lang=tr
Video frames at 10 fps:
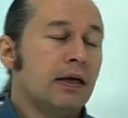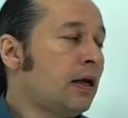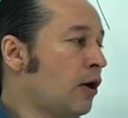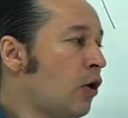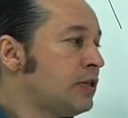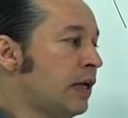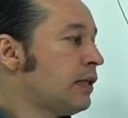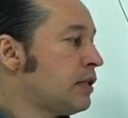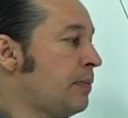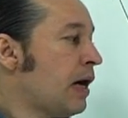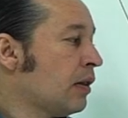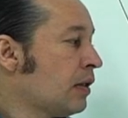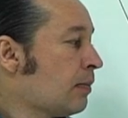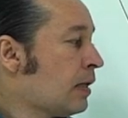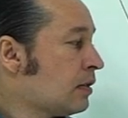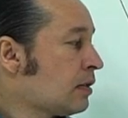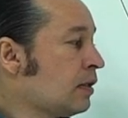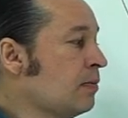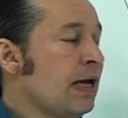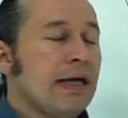Ee, öncelikle bir
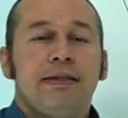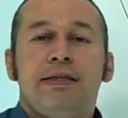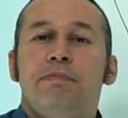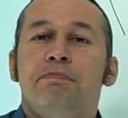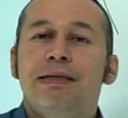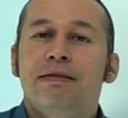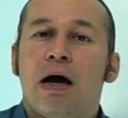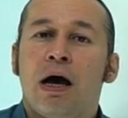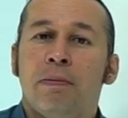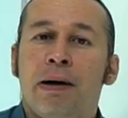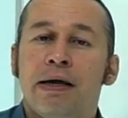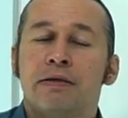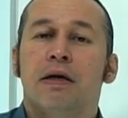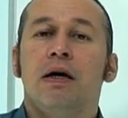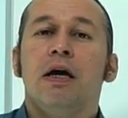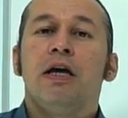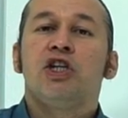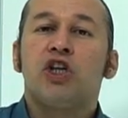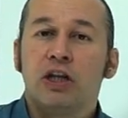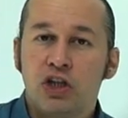anlamlandıralım. Die Mitarbeiter
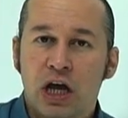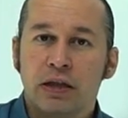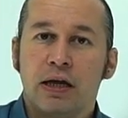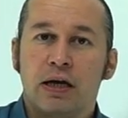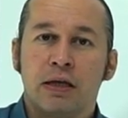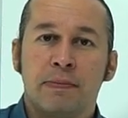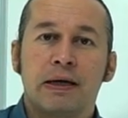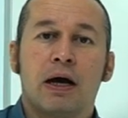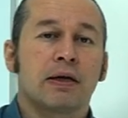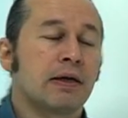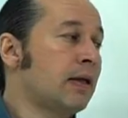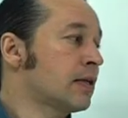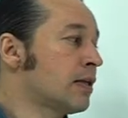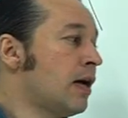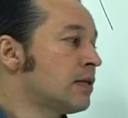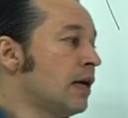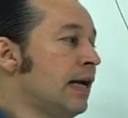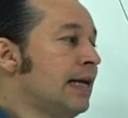çalışanlar demek arkadaşlar.